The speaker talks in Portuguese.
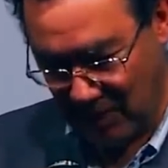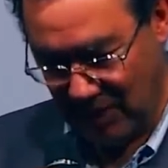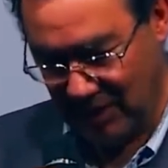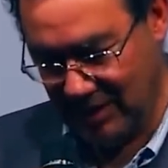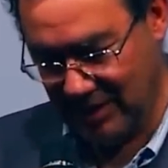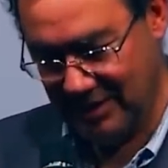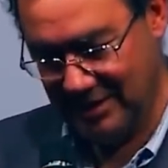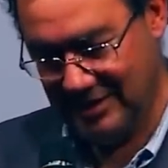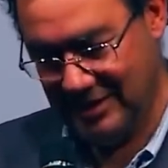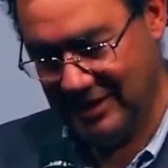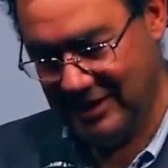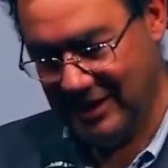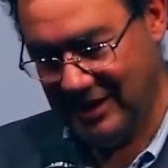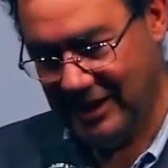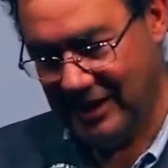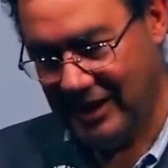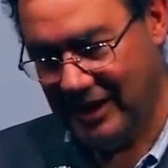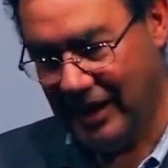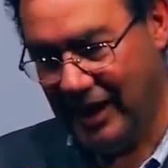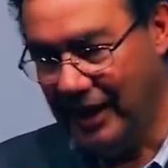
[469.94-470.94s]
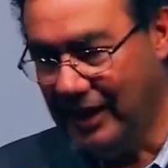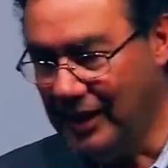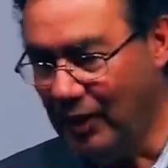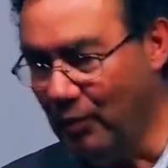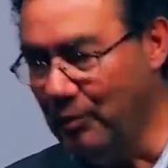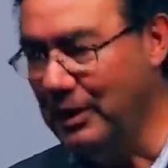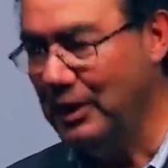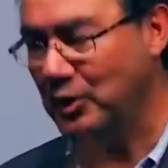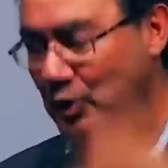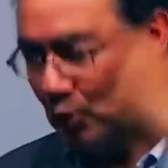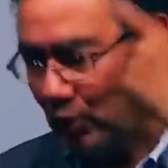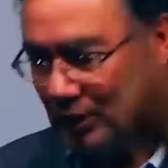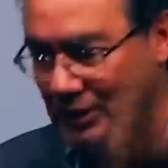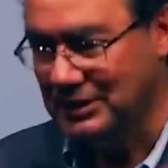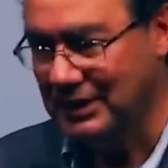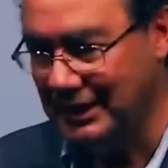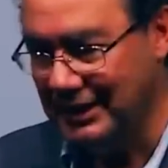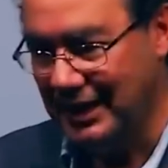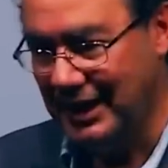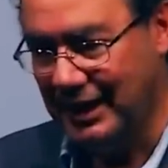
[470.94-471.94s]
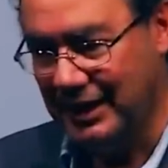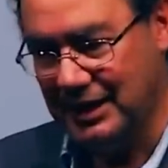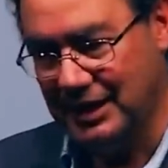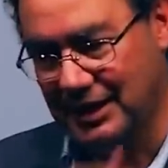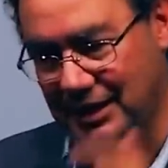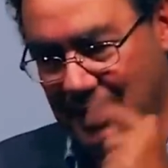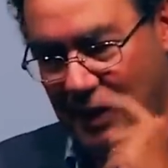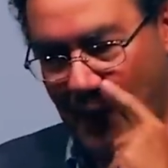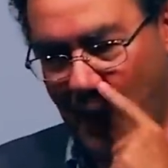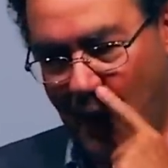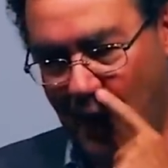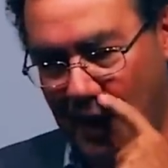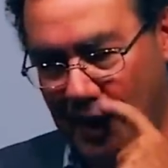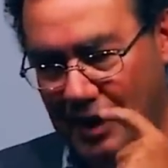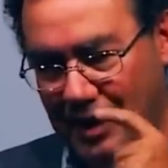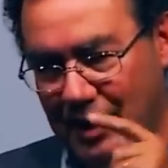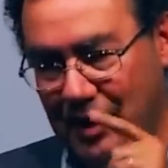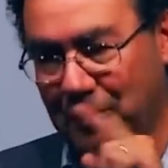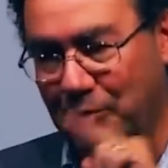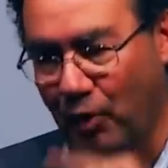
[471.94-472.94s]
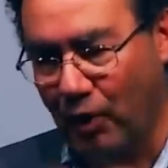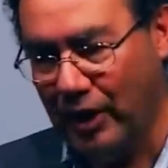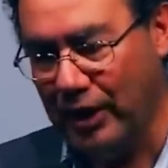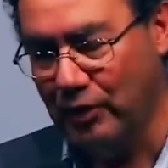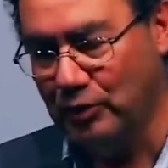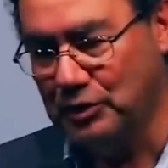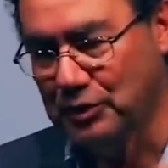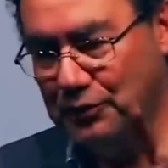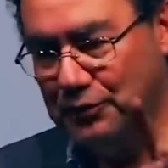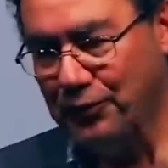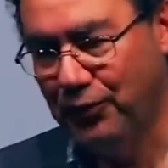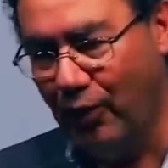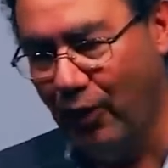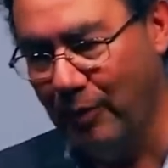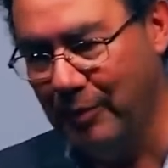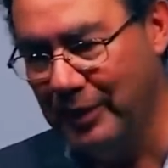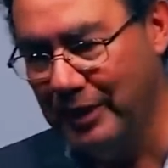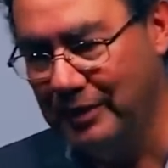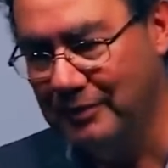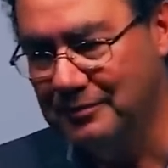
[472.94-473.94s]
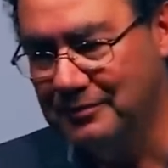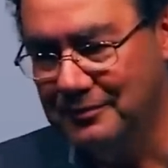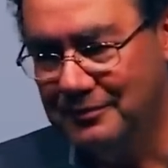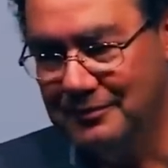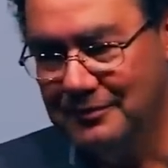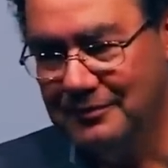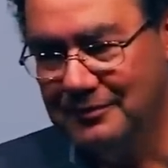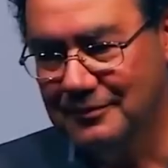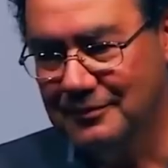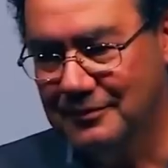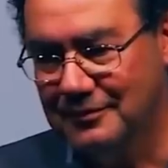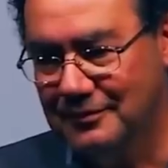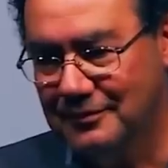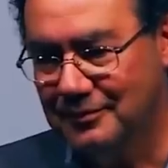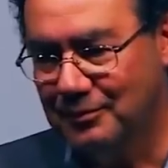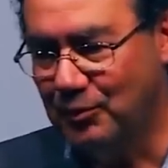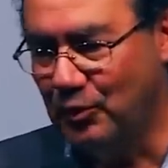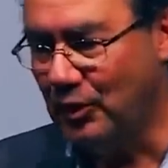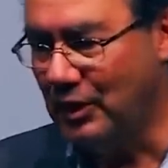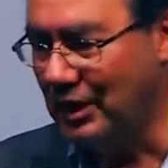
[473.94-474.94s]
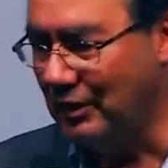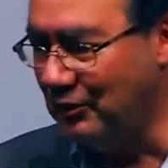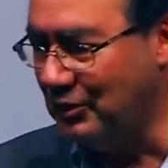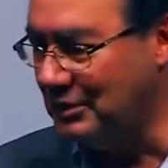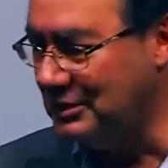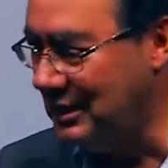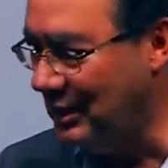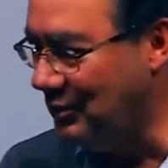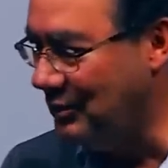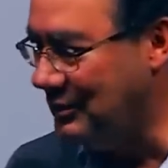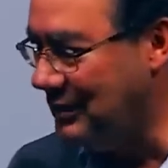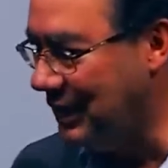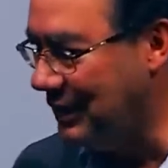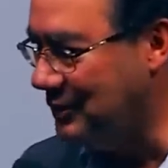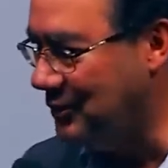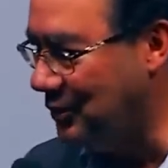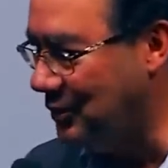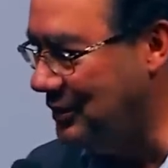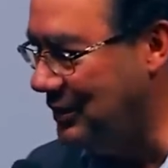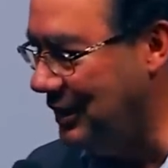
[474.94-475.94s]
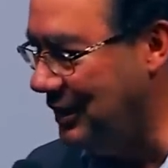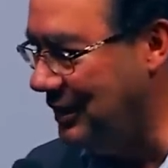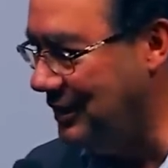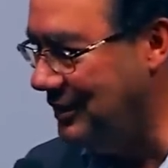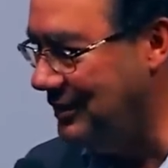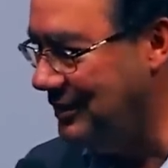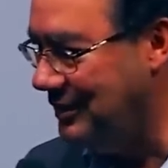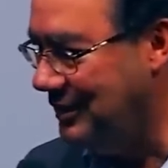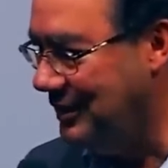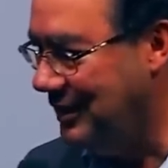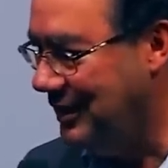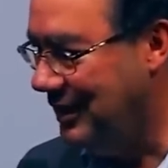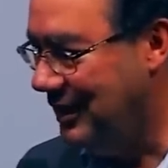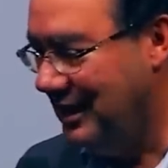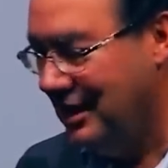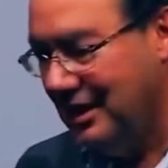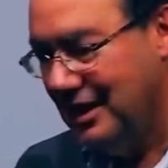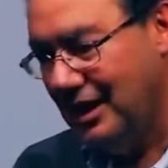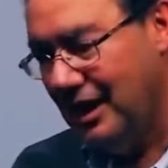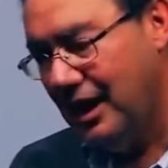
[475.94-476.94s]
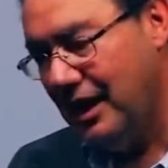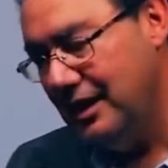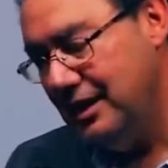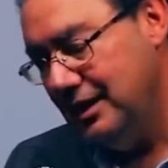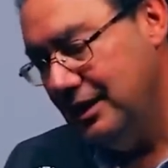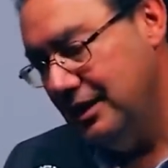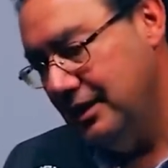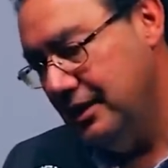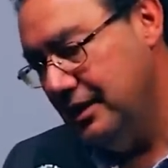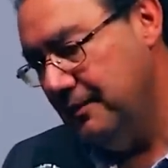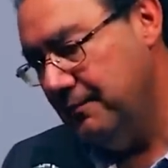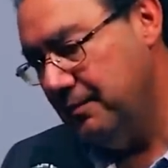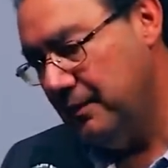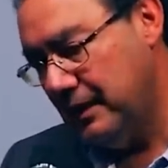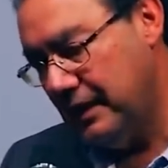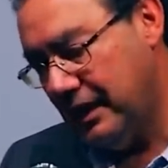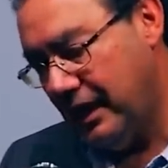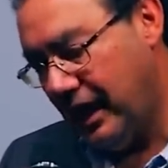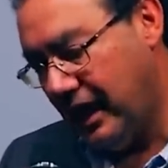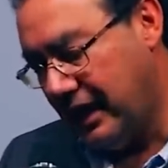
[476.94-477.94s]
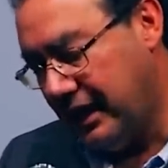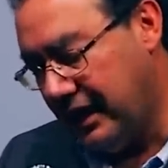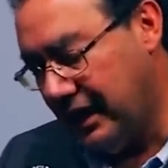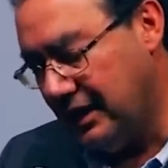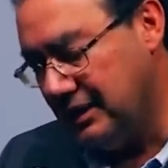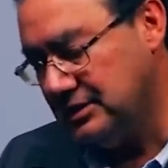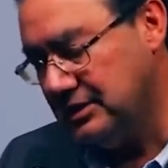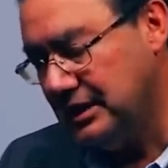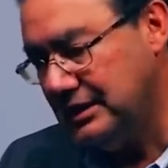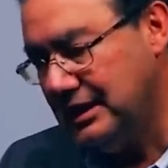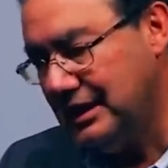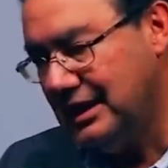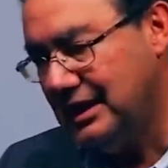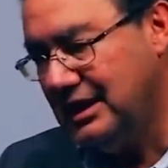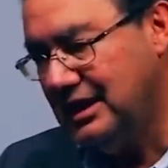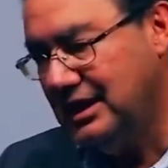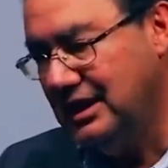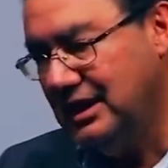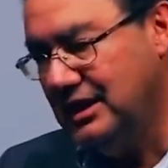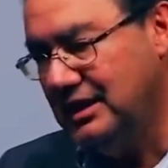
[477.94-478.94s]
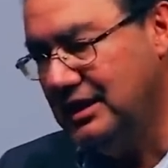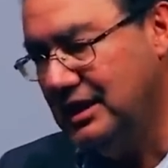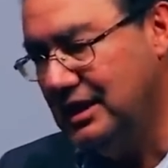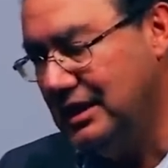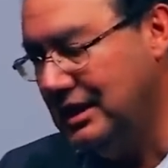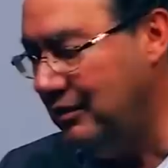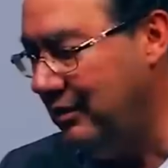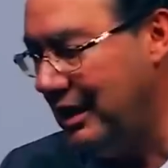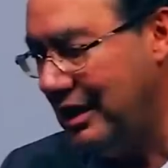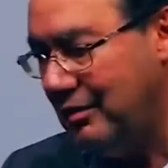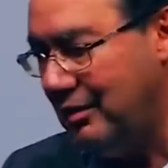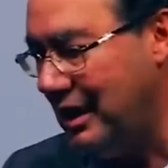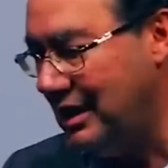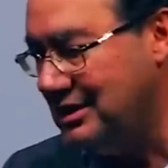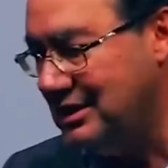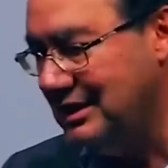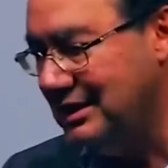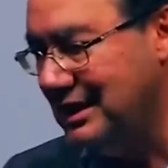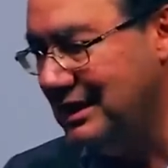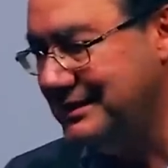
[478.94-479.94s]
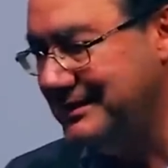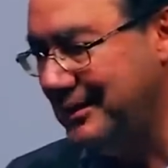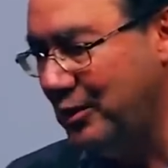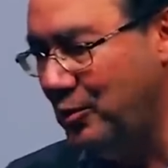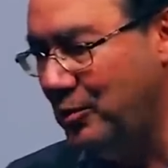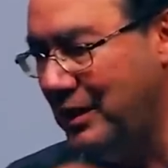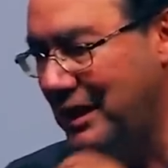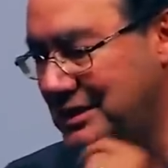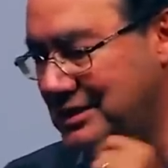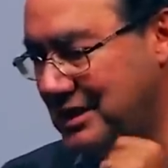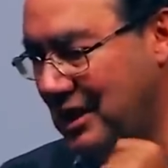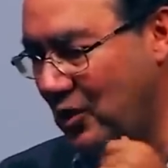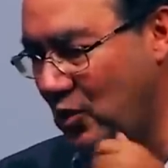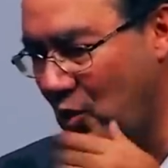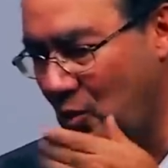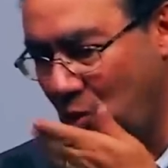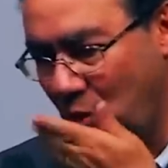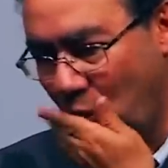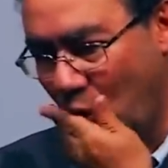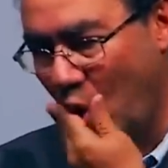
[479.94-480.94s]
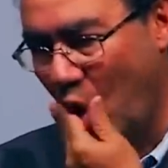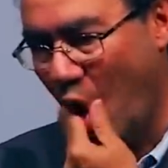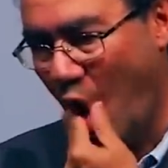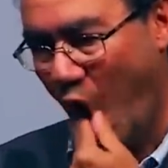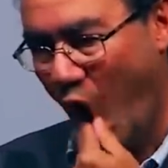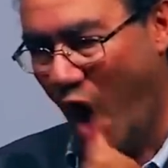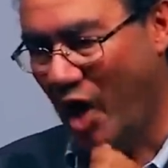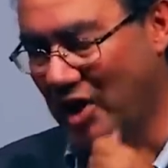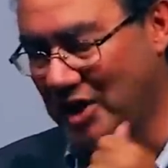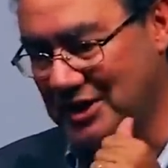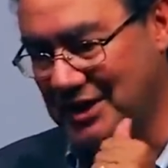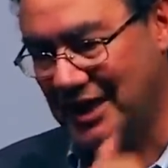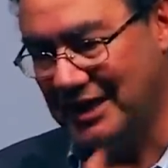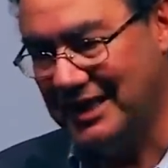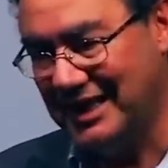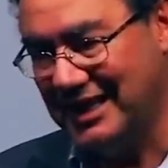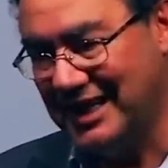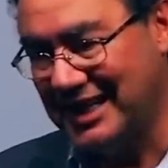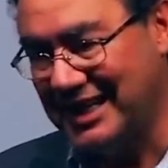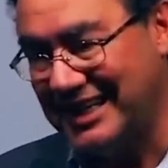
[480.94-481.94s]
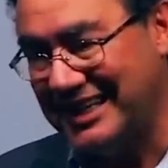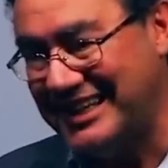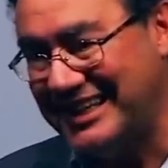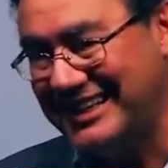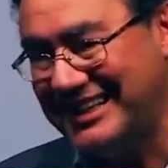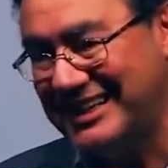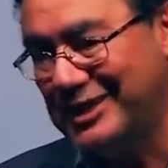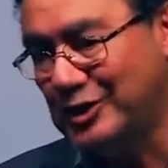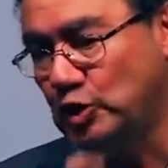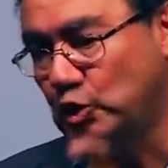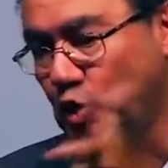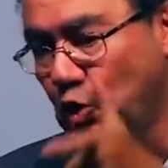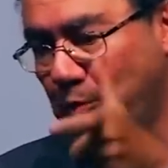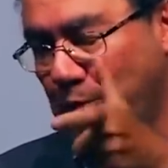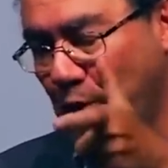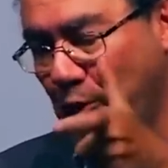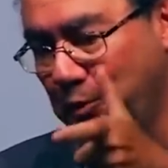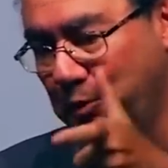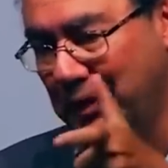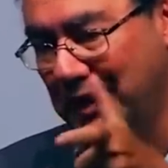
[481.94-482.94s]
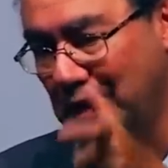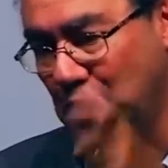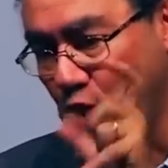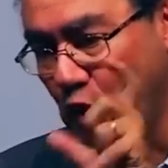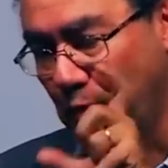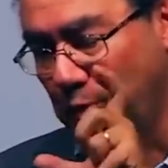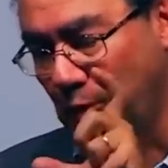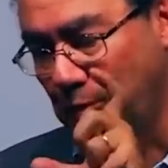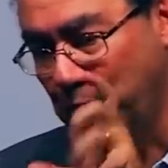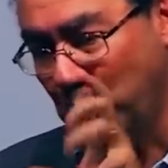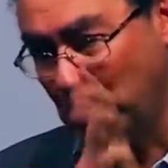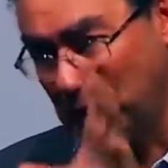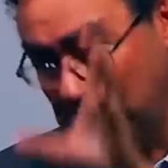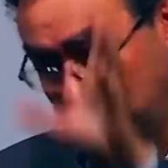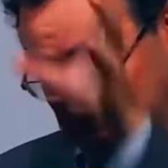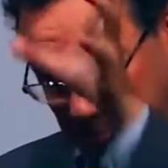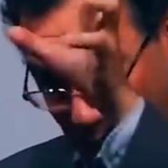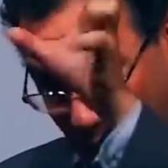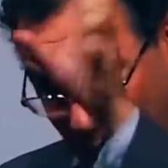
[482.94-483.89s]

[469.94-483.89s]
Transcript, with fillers: killer. Aí aumentou a janela killer e morreu de fome, porque você não tratou dele. Aí, aquela janela killer não era uma janela traumática comum. Janela killer duplo P, duplo poder,